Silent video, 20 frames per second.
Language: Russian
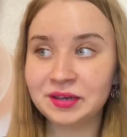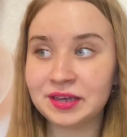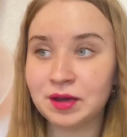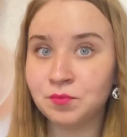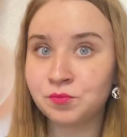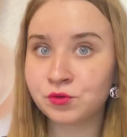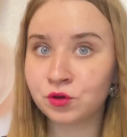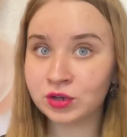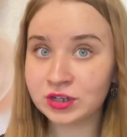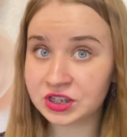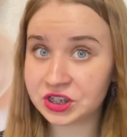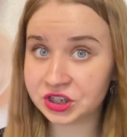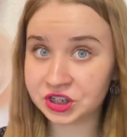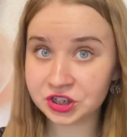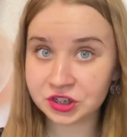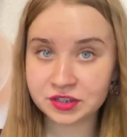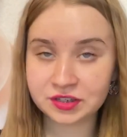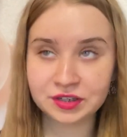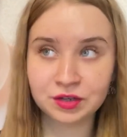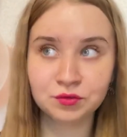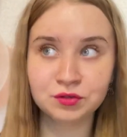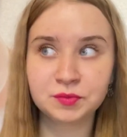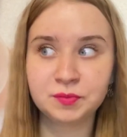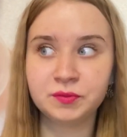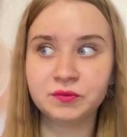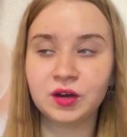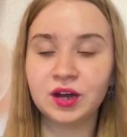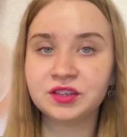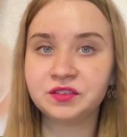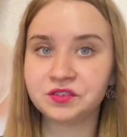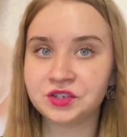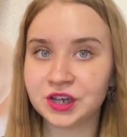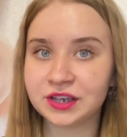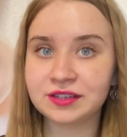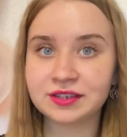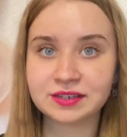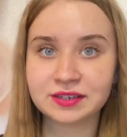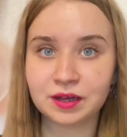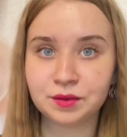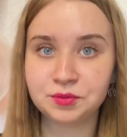Я просто сейчас не успеваю отвечать
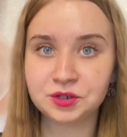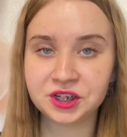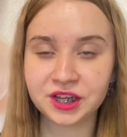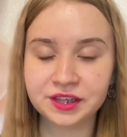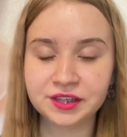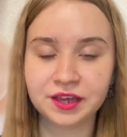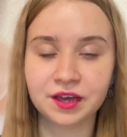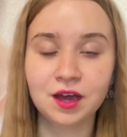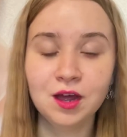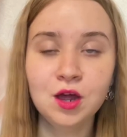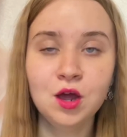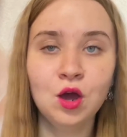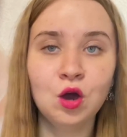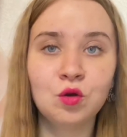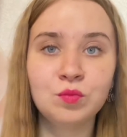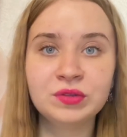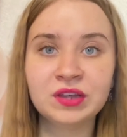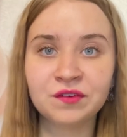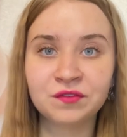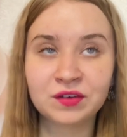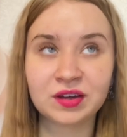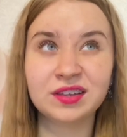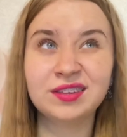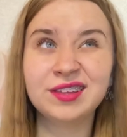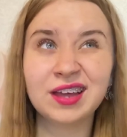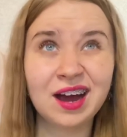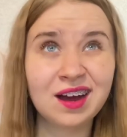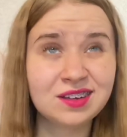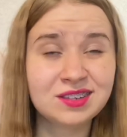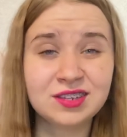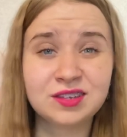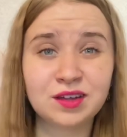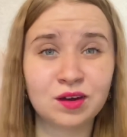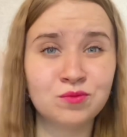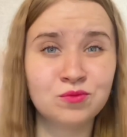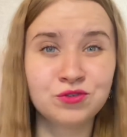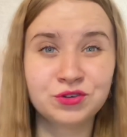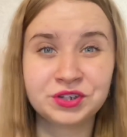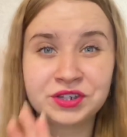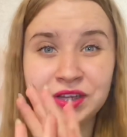на сообщения. У меня ВКонтакте
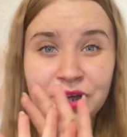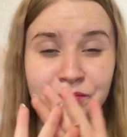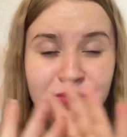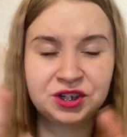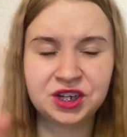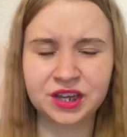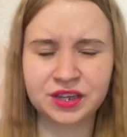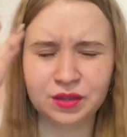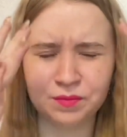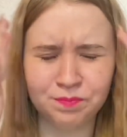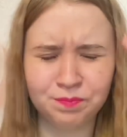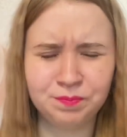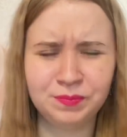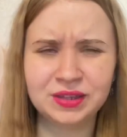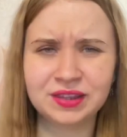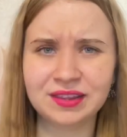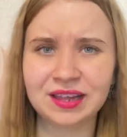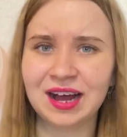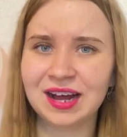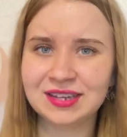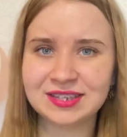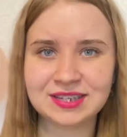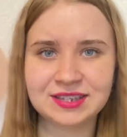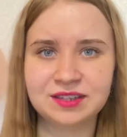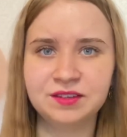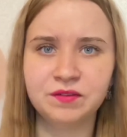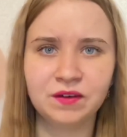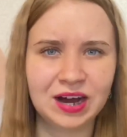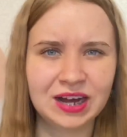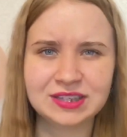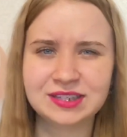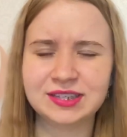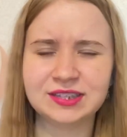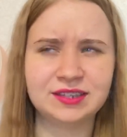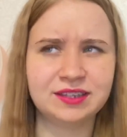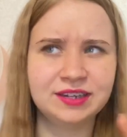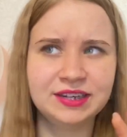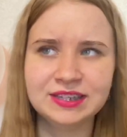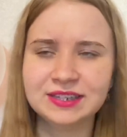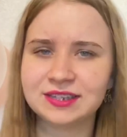там уже сообщений 15,
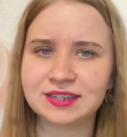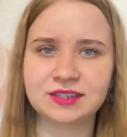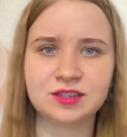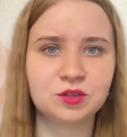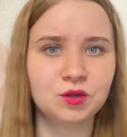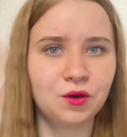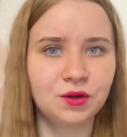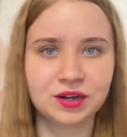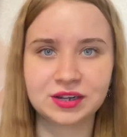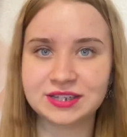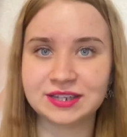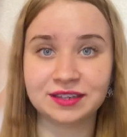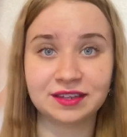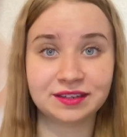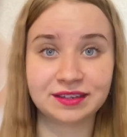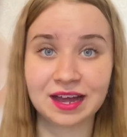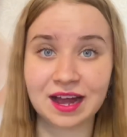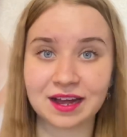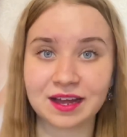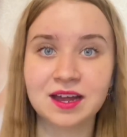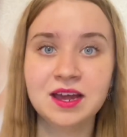20, 30, 40, где-то так.